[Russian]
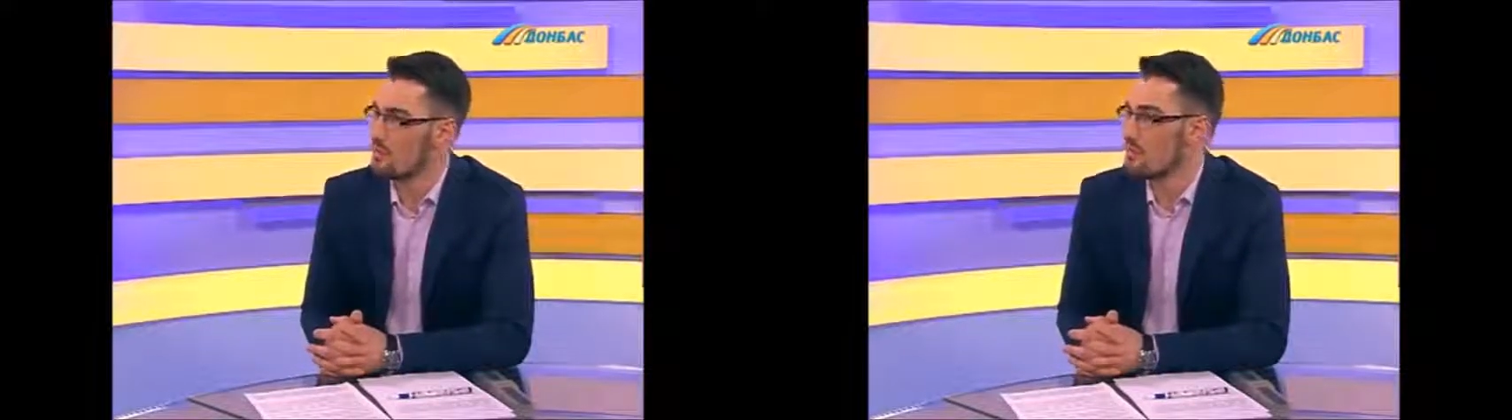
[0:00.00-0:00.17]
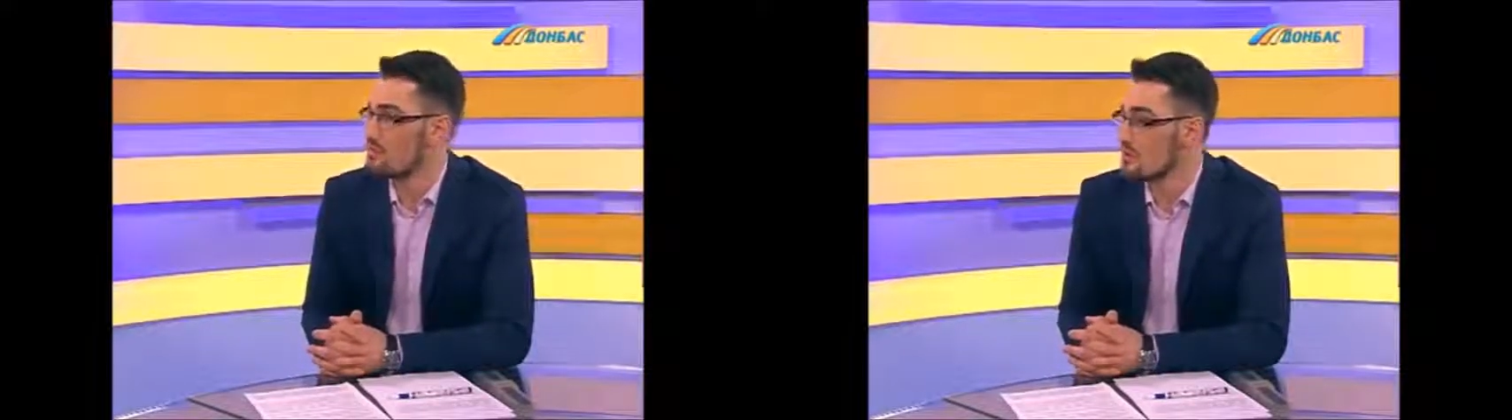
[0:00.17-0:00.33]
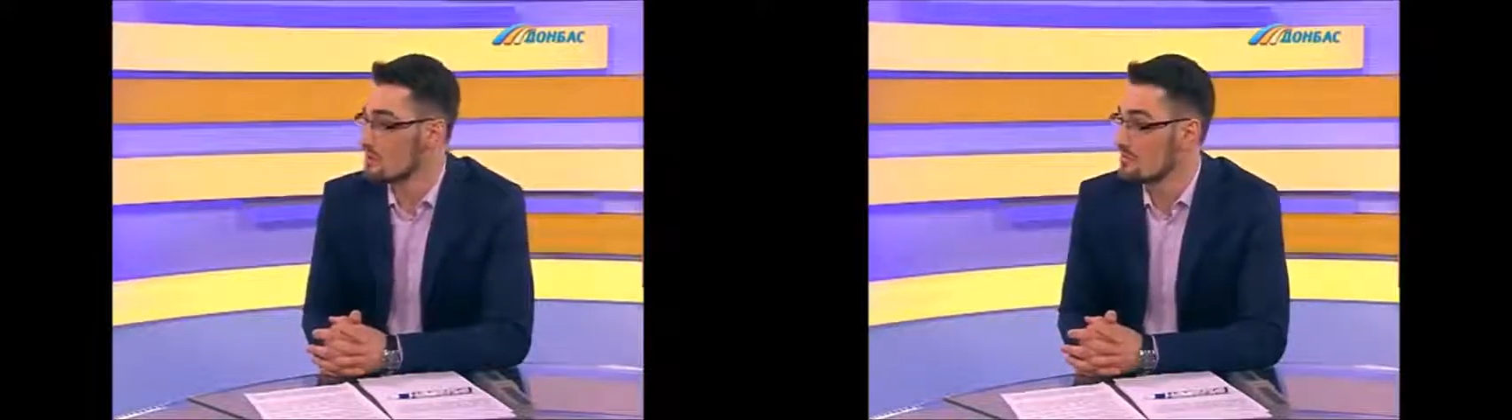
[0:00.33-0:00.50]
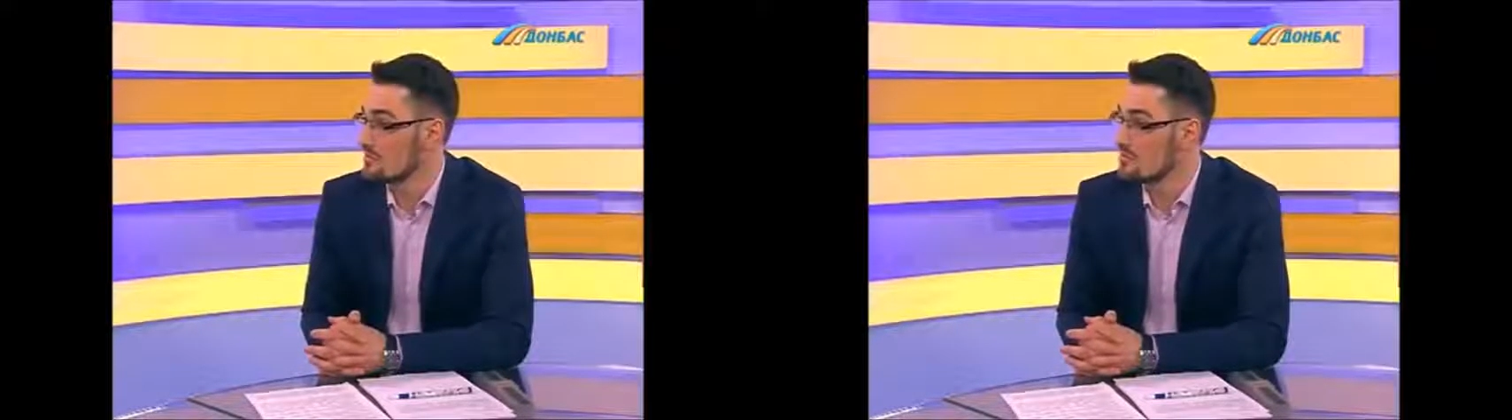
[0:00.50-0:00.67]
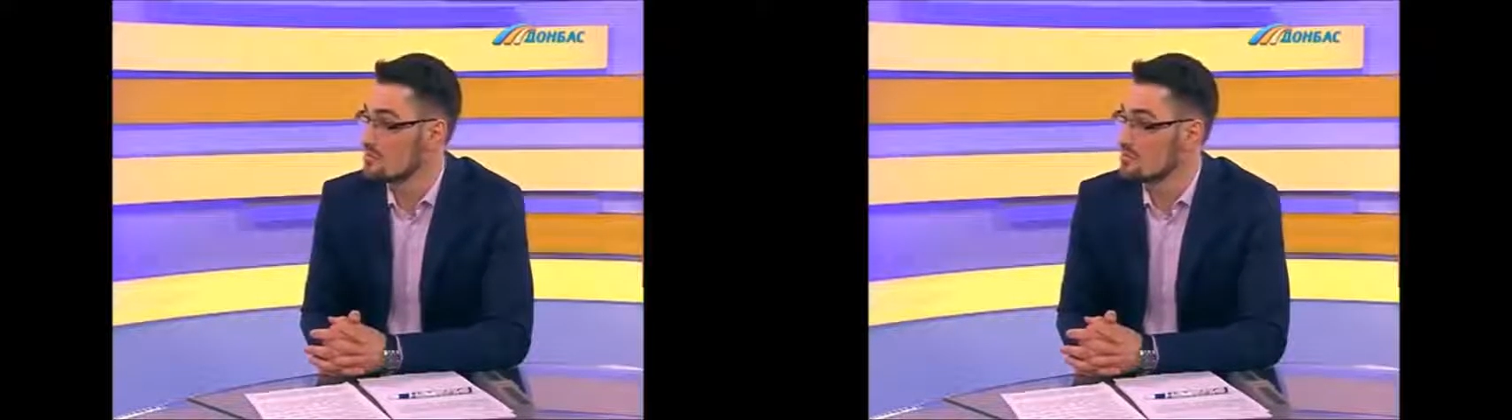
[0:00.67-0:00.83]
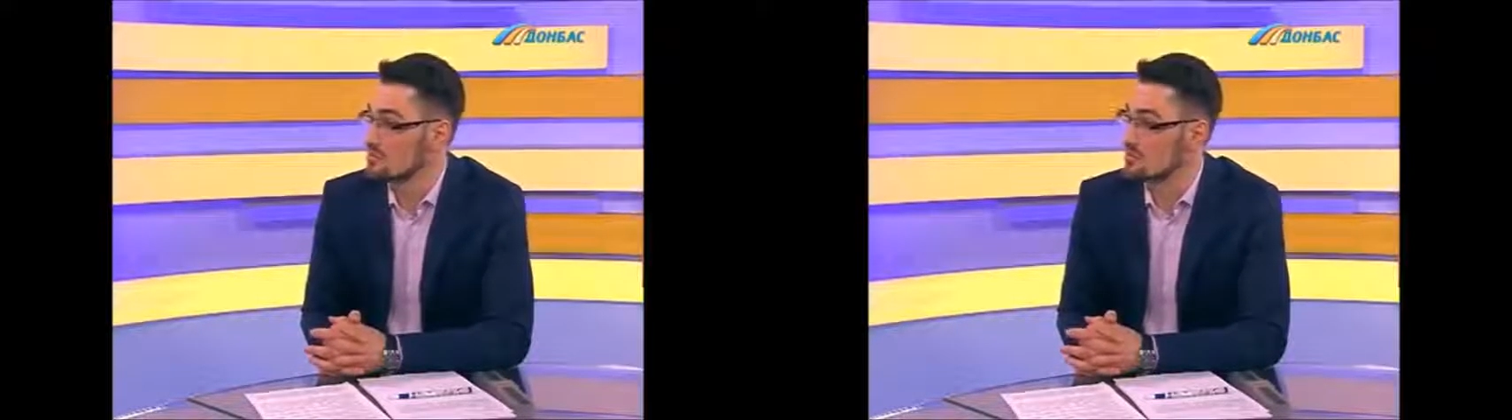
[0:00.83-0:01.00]
причины
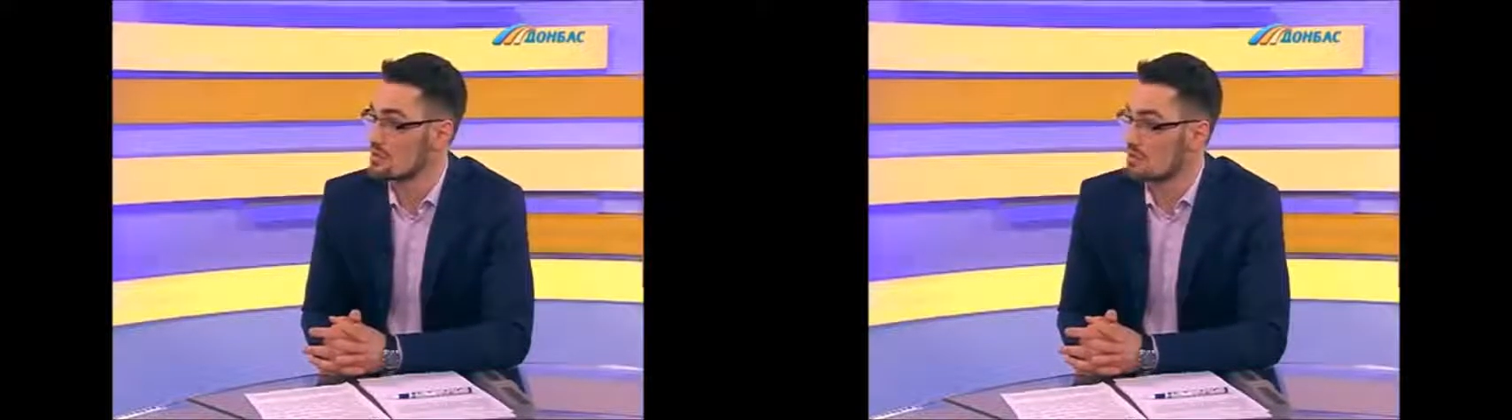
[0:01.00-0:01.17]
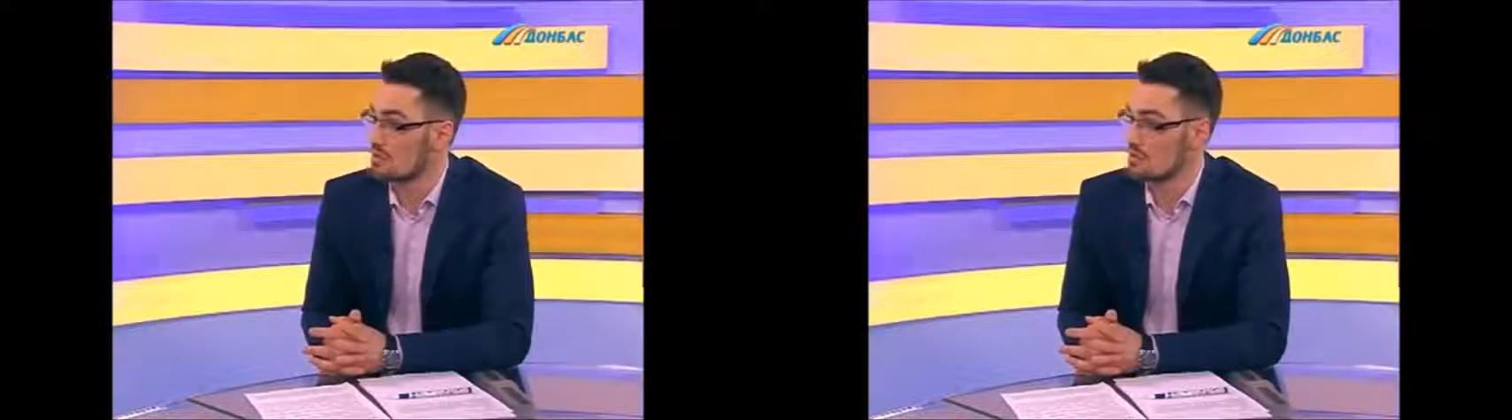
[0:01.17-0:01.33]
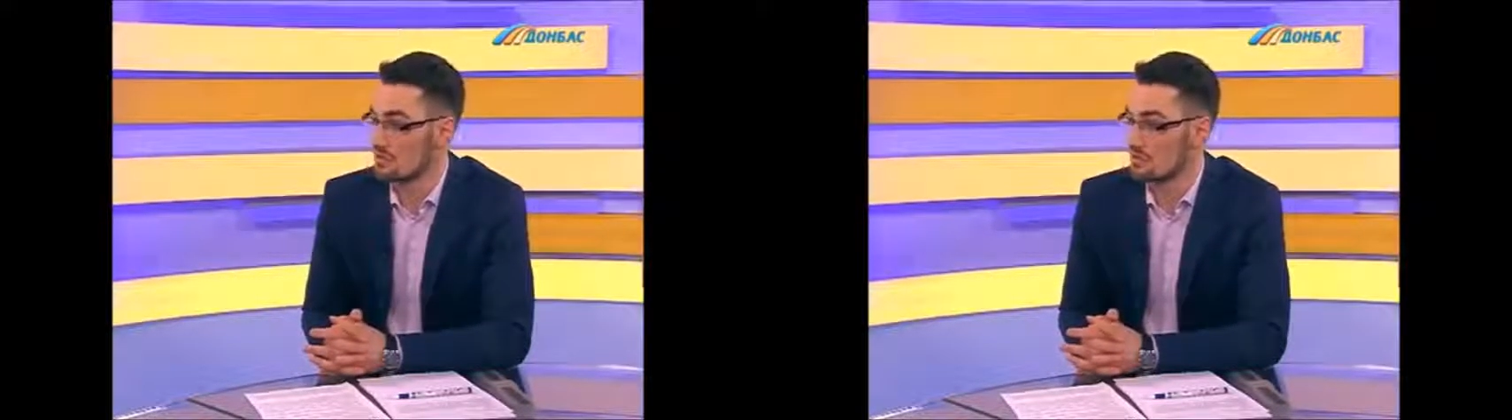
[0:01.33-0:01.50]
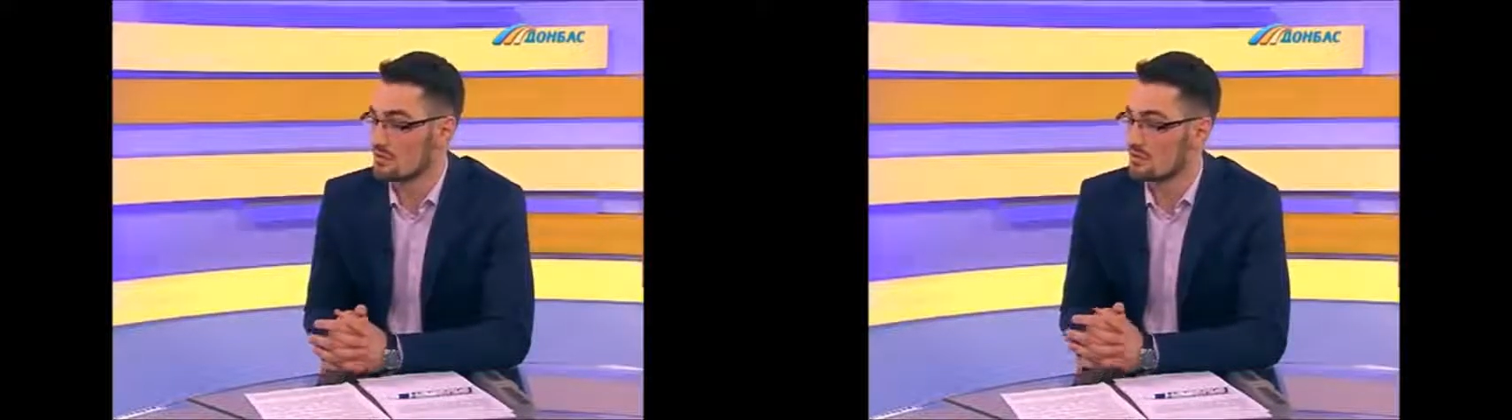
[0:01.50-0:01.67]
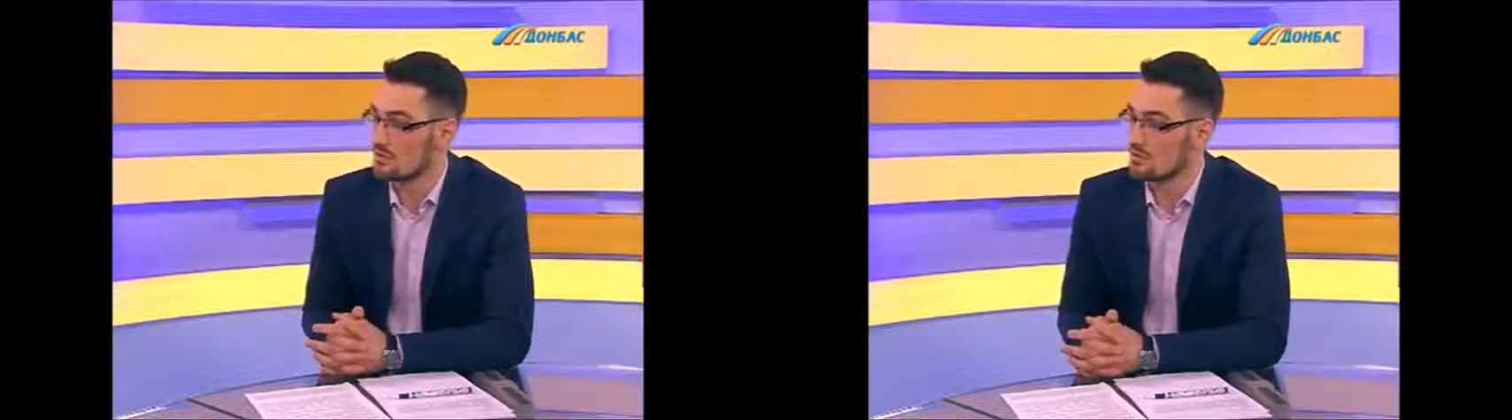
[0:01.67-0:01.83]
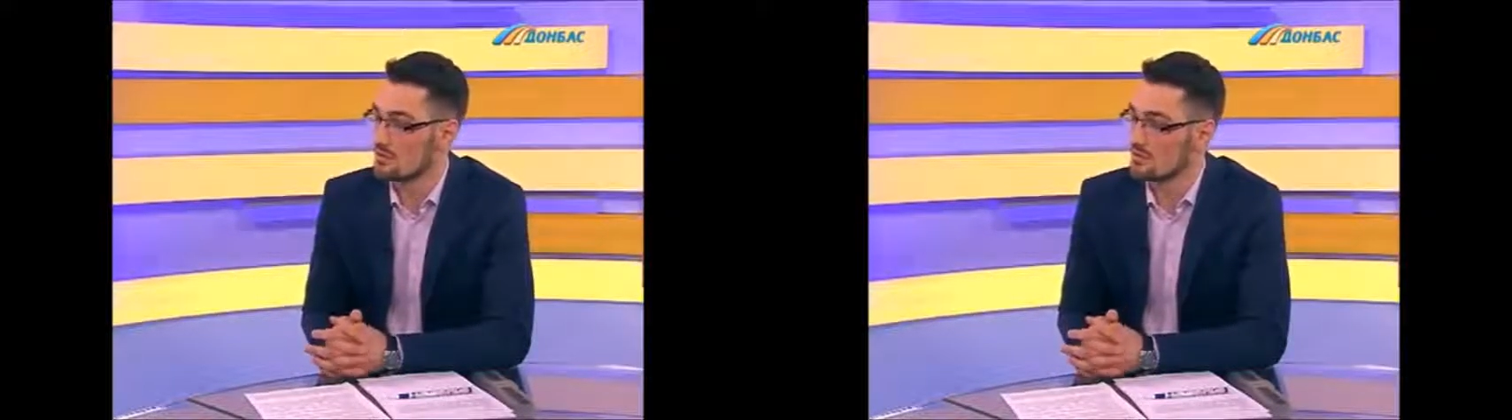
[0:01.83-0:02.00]
возможные
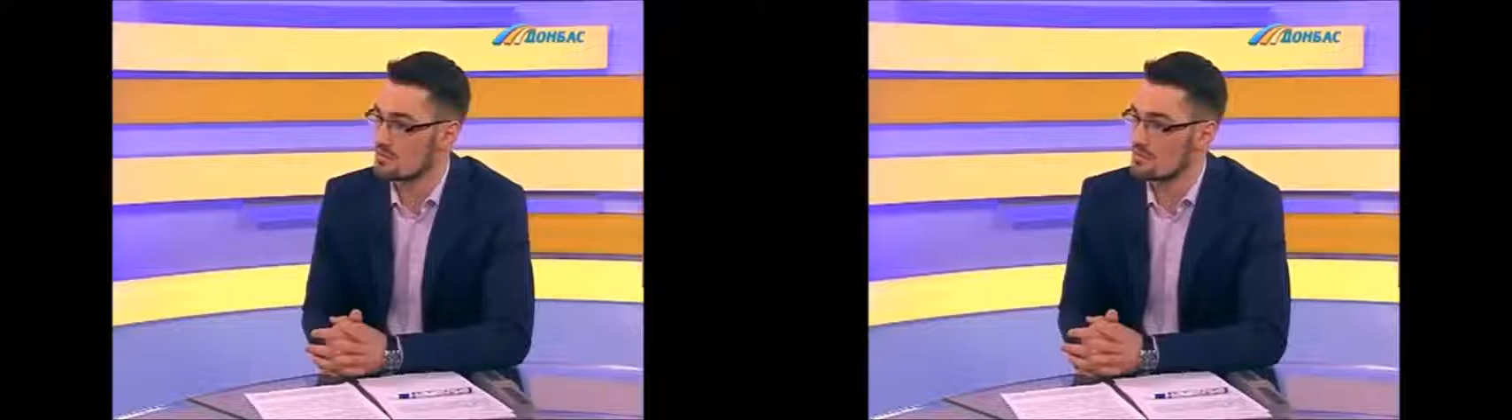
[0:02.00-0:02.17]
этого